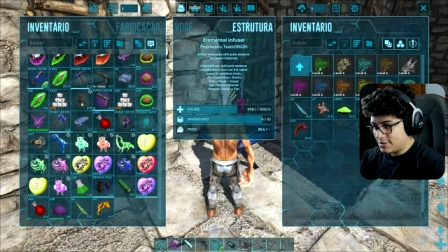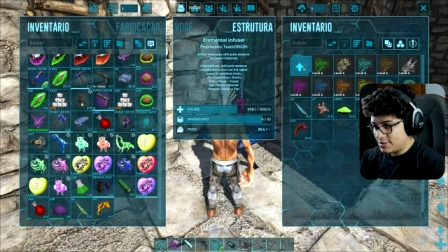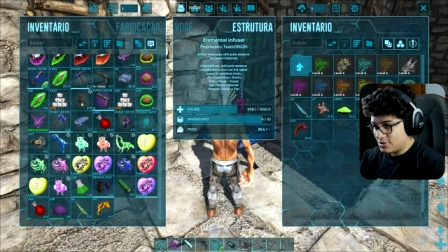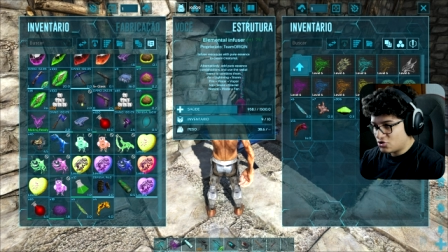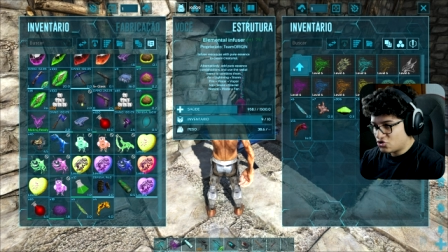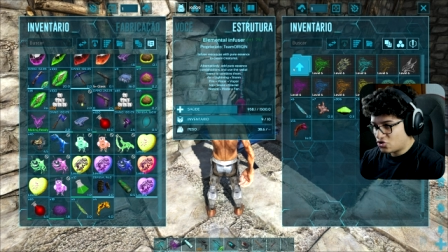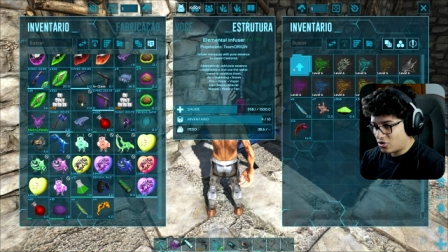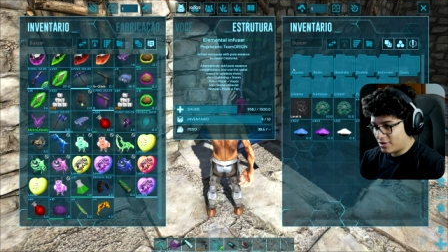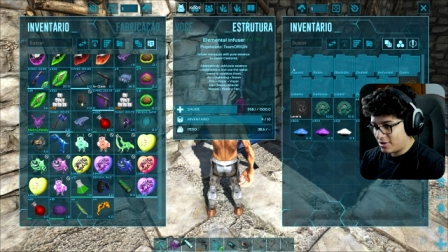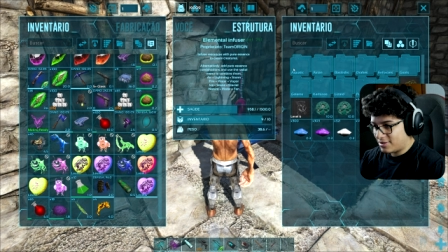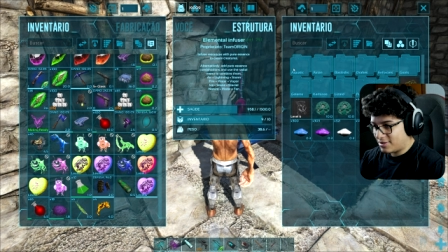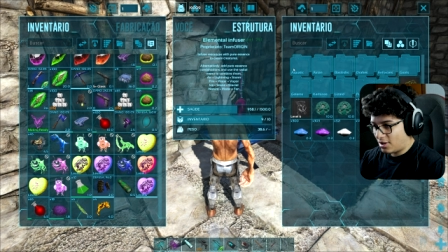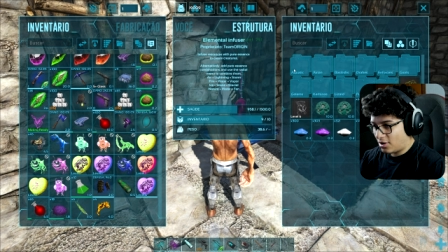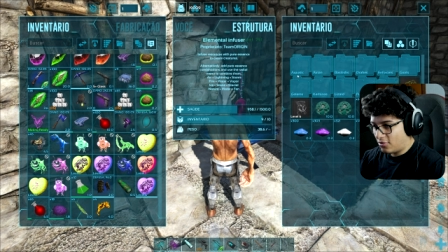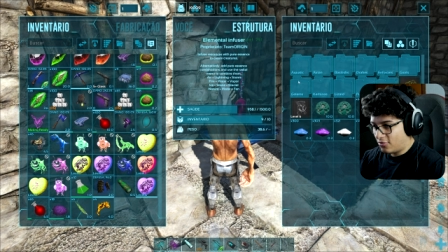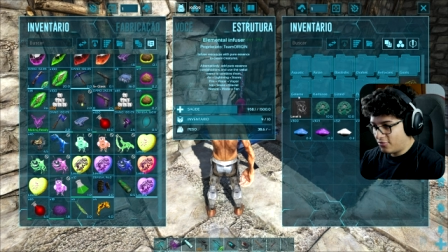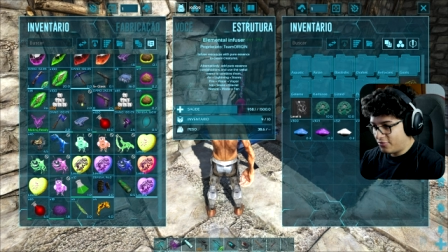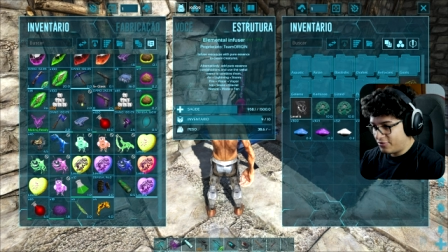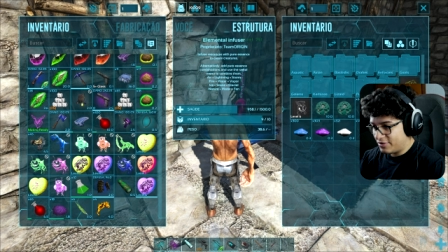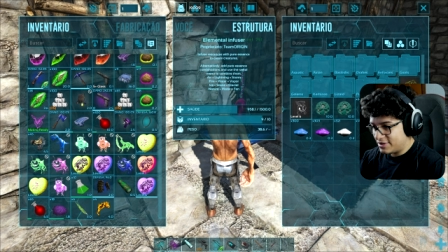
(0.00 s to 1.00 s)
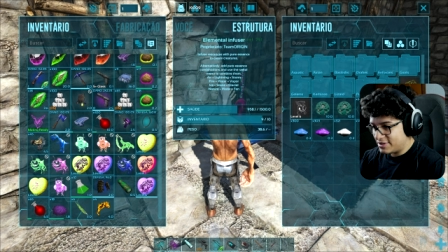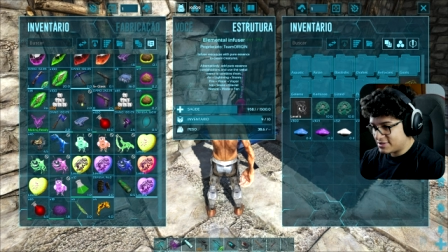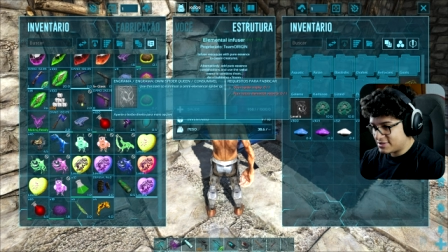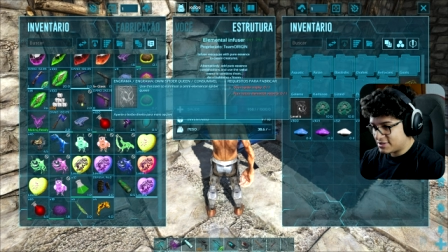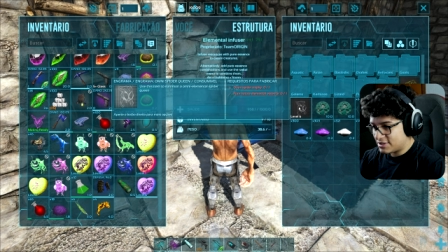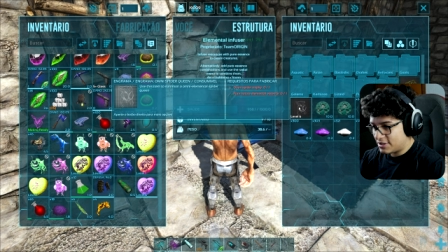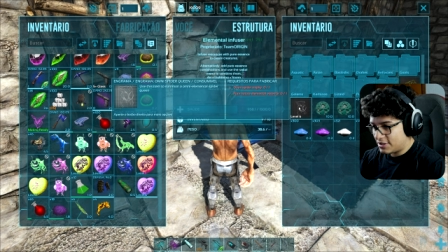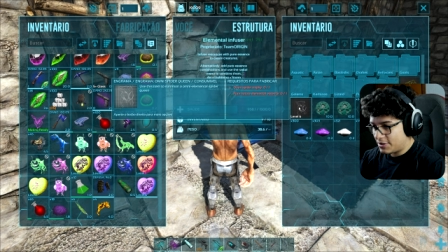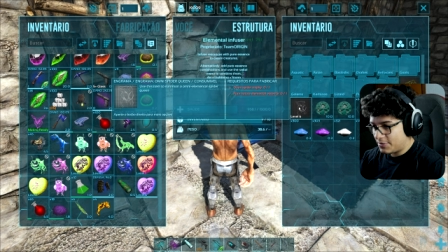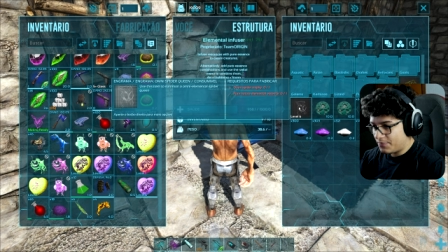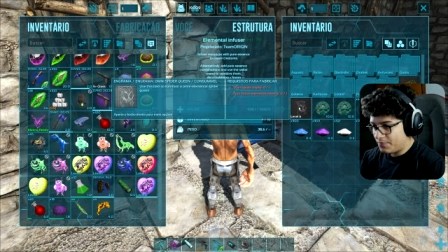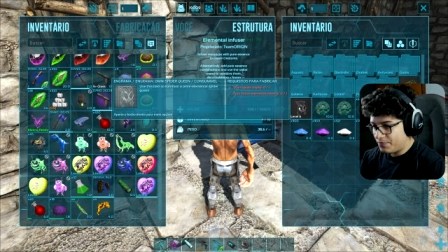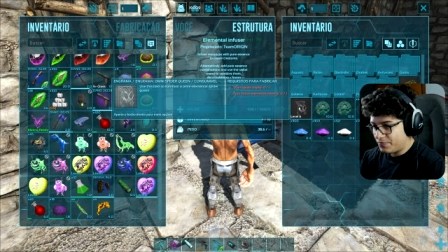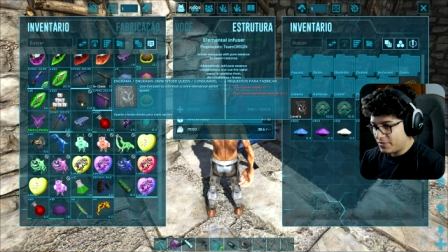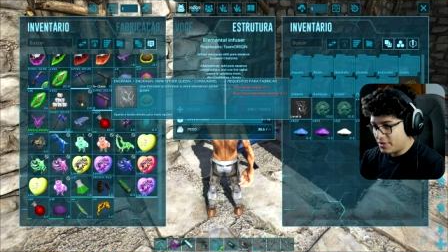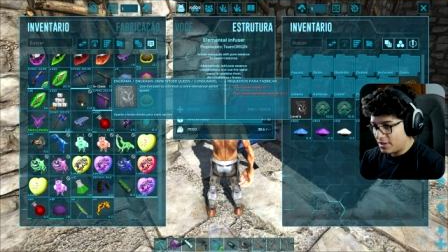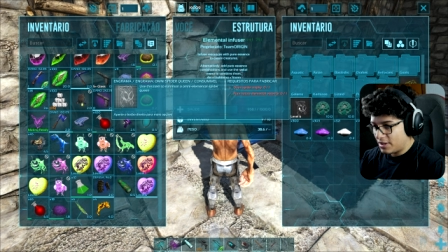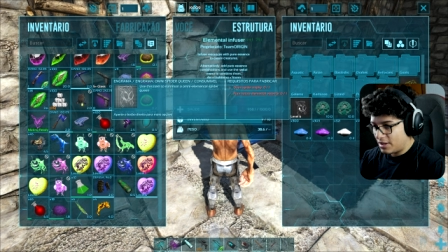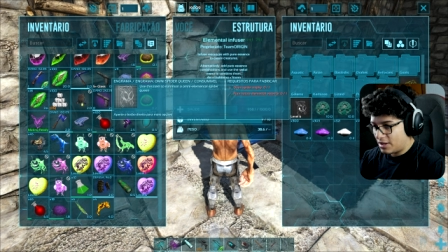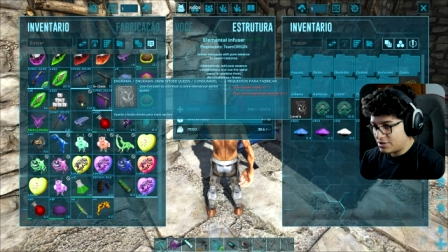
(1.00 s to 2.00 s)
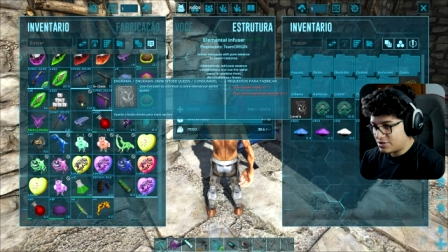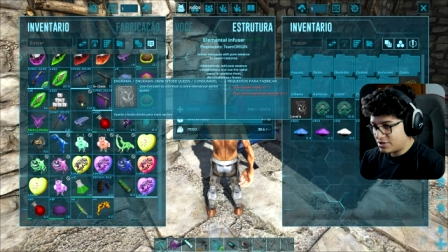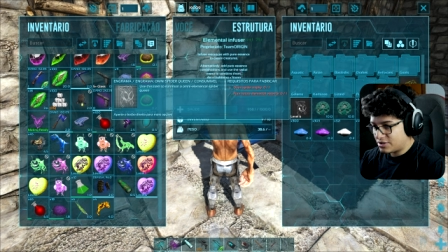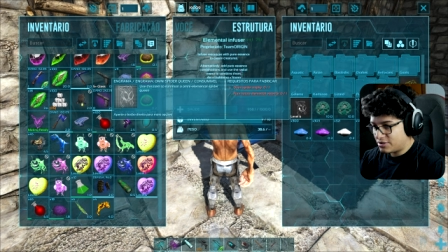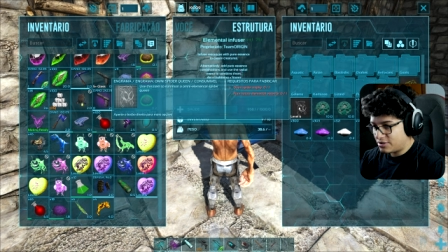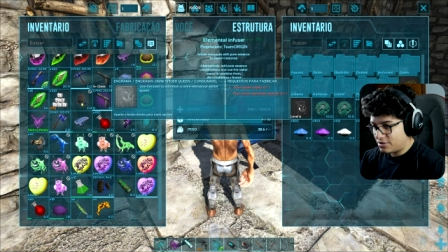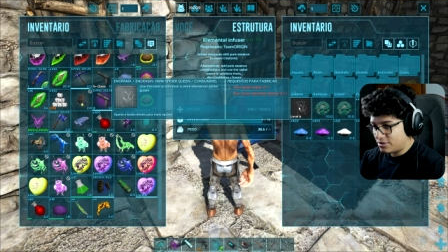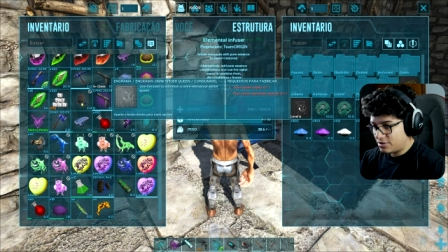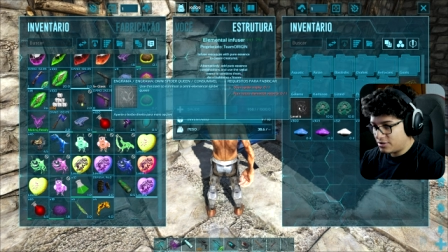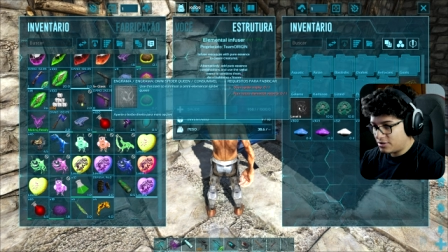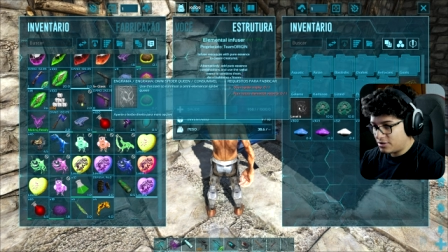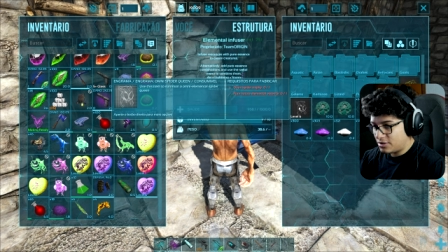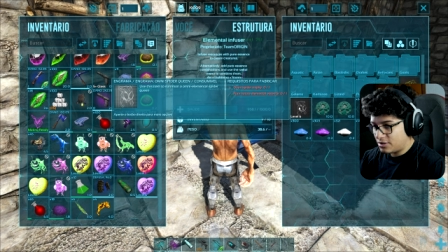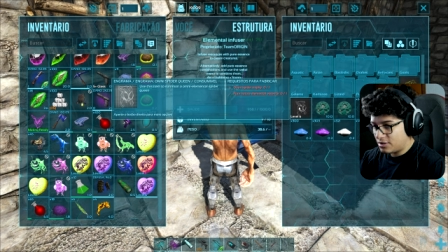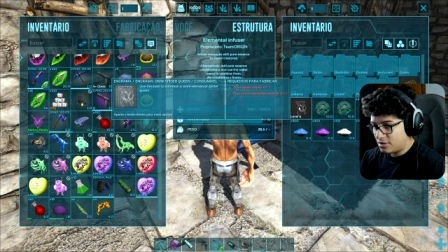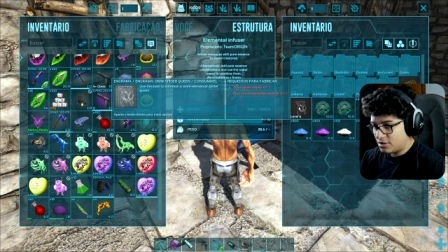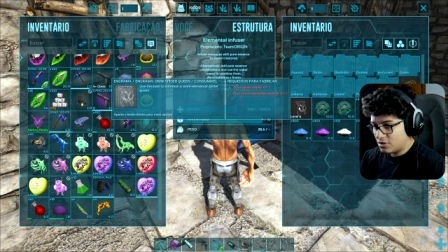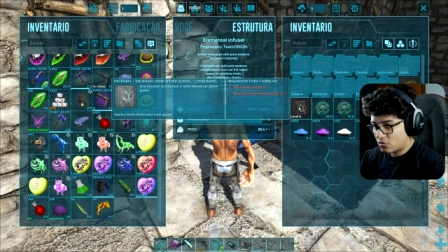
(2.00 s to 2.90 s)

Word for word: Só que talvez, né? A gente